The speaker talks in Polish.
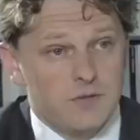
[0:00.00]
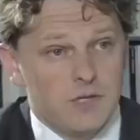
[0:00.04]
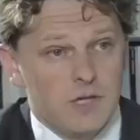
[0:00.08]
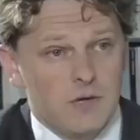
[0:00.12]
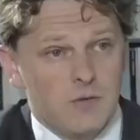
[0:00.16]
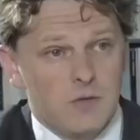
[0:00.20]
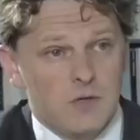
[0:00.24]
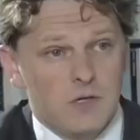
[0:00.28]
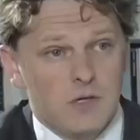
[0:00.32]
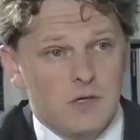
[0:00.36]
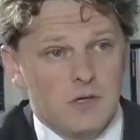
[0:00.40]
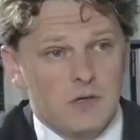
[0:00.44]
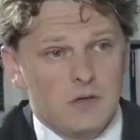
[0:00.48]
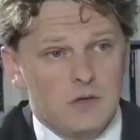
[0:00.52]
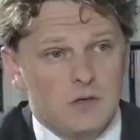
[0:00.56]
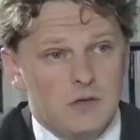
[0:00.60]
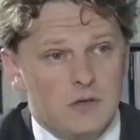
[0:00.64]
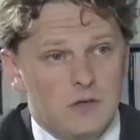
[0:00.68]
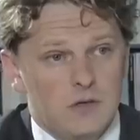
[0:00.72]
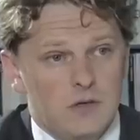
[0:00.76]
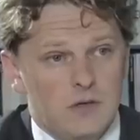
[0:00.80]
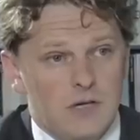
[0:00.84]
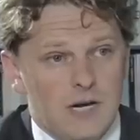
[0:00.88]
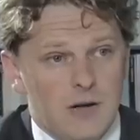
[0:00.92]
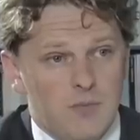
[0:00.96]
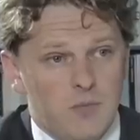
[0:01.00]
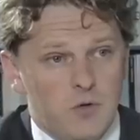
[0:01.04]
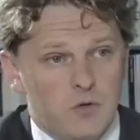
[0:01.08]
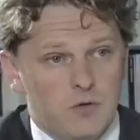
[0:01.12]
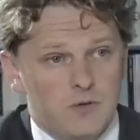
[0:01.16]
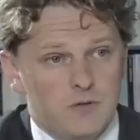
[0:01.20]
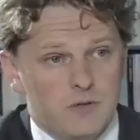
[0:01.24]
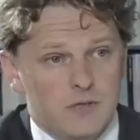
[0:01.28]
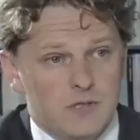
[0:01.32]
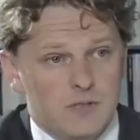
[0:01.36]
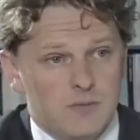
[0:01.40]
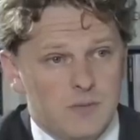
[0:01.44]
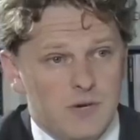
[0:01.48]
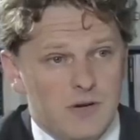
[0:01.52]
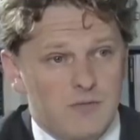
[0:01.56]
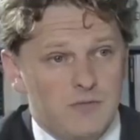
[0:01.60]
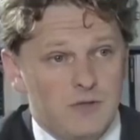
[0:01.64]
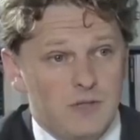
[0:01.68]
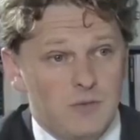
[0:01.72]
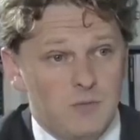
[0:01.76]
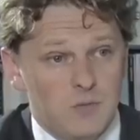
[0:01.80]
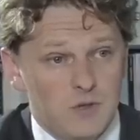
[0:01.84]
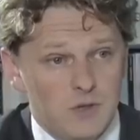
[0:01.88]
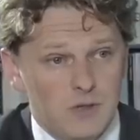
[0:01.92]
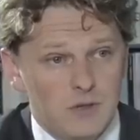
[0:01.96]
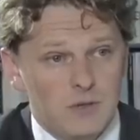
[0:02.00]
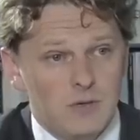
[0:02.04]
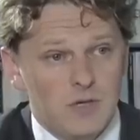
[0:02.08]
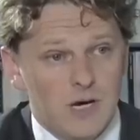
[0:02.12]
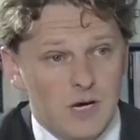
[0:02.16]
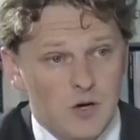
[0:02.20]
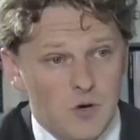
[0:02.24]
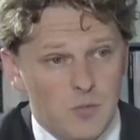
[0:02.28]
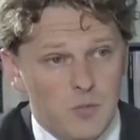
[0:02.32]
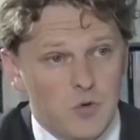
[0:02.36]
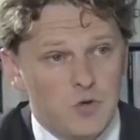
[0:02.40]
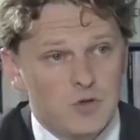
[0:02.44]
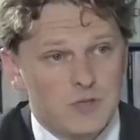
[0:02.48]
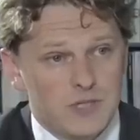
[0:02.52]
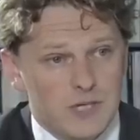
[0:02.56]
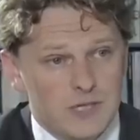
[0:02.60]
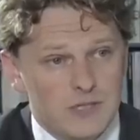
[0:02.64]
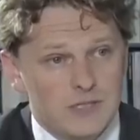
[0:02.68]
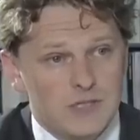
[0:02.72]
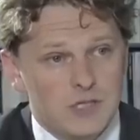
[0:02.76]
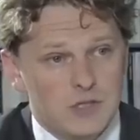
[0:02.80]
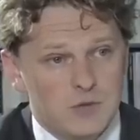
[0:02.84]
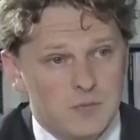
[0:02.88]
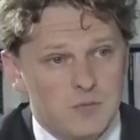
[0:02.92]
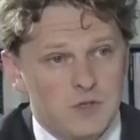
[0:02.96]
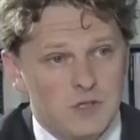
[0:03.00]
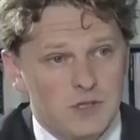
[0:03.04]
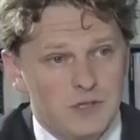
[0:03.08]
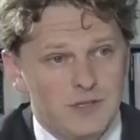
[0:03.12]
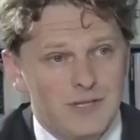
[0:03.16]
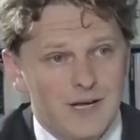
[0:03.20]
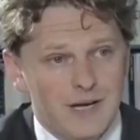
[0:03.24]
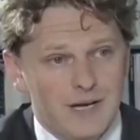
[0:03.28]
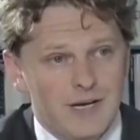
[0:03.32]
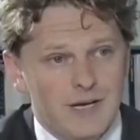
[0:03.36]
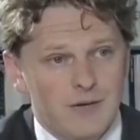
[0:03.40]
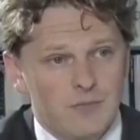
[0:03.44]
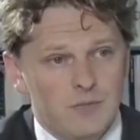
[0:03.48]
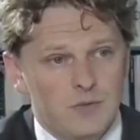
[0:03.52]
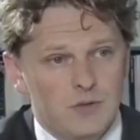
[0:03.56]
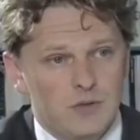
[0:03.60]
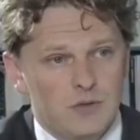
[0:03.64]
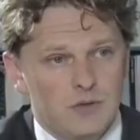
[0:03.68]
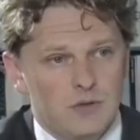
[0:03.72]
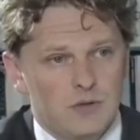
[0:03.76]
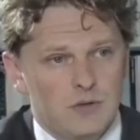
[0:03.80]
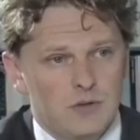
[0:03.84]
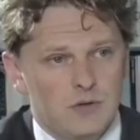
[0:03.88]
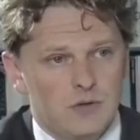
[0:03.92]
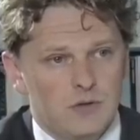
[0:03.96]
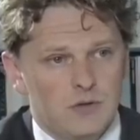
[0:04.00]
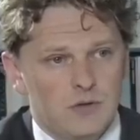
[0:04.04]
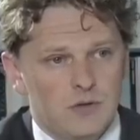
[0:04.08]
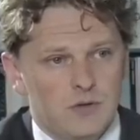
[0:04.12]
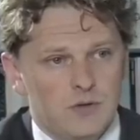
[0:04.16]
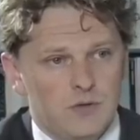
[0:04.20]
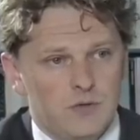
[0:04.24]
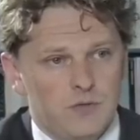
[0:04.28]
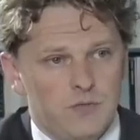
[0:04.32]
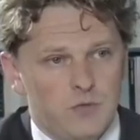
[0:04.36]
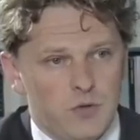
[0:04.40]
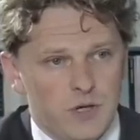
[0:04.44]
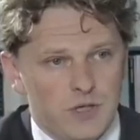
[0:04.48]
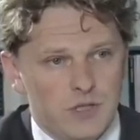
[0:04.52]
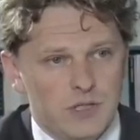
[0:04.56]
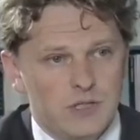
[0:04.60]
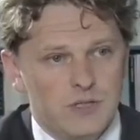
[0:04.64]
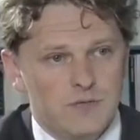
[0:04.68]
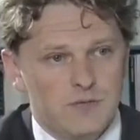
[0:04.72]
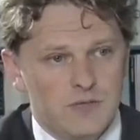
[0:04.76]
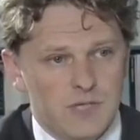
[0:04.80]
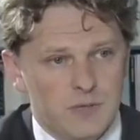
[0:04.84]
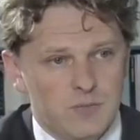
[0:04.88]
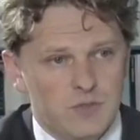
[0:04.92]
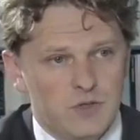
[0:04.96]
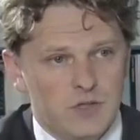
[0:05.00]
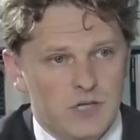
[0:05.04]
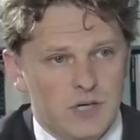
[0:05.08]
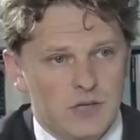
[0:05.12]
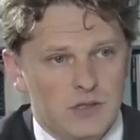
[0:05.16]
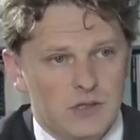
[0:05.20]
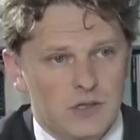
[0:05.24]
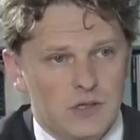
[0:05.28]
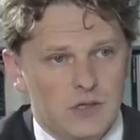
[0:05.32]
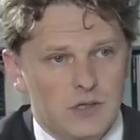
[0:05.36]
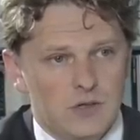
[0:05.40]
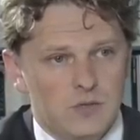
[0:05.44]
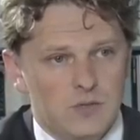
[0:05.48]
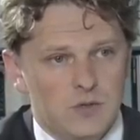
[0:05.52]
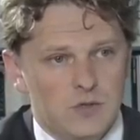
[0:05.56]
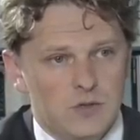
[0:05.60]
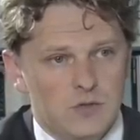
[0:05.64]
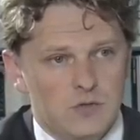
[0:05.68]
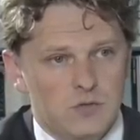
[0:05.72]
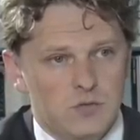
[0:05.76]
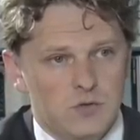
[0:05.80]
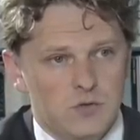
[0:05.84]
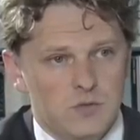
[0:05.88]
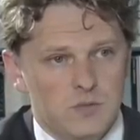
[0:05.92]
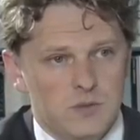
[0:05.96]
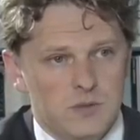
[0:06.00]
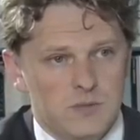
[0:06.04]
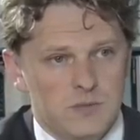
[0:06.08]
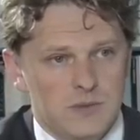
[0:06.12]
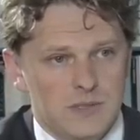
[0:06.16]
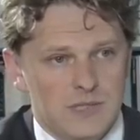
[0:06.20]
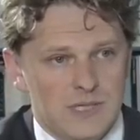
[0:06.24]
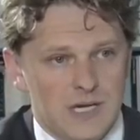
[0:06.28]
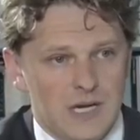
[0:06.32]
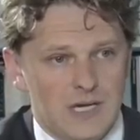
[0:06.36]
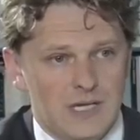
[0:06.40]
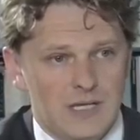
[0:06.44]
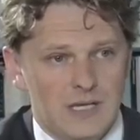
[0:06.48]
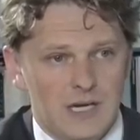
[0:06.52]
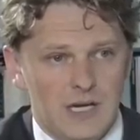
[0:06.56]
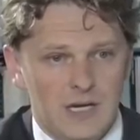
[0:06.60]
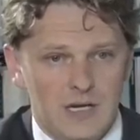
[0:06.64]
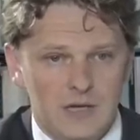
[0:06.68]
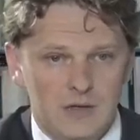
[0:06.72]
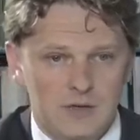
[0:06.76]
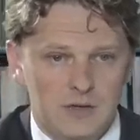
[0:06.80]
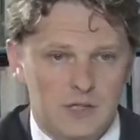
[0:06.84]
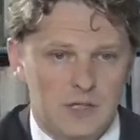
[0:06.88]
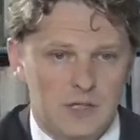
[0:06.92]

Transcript: wydała raport w tej sprawie i my jako Polska jesteśmy liderem właśnie w zapytaniach przez służby specjalne, ale